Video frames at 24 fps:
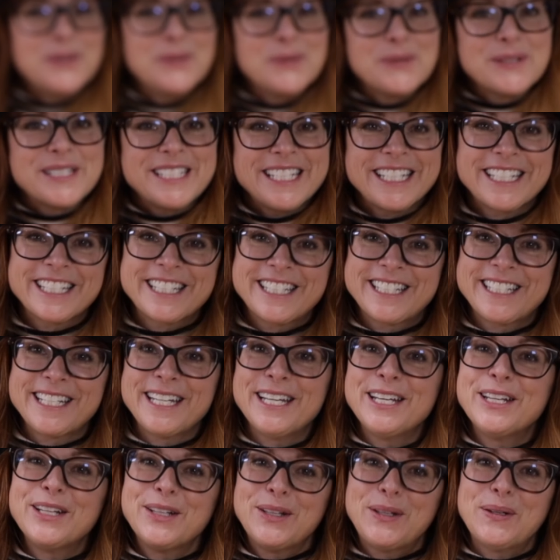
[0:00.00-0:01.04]
nos
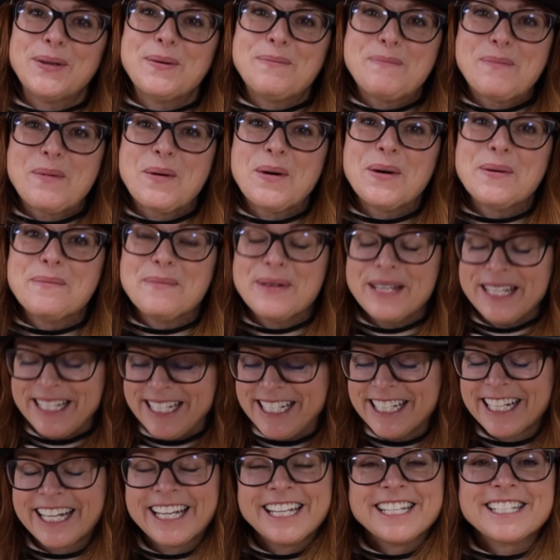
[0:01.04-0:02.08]
excès de pommes
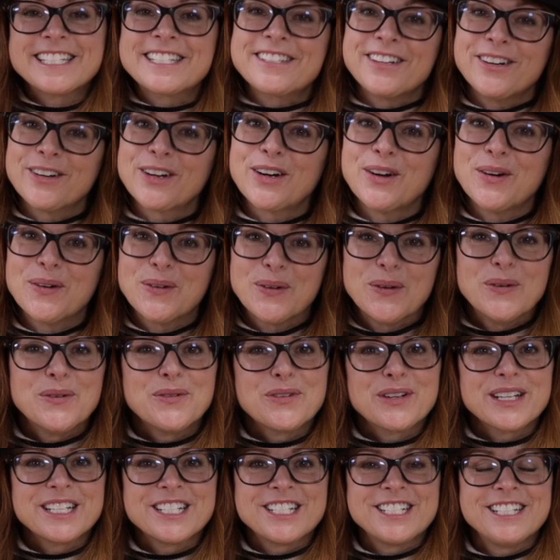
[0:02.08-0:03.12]
qui restent encore au
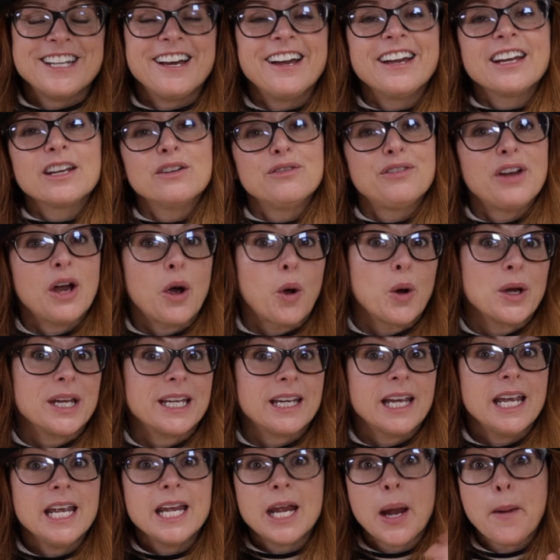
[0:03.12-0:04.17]
frigidaire et faire un
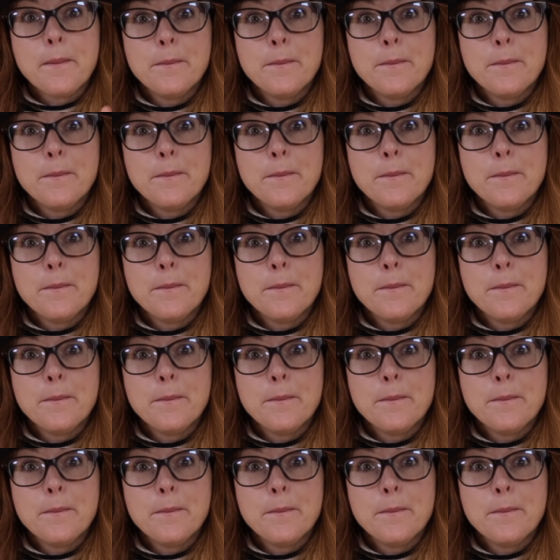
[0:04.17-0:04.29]
cake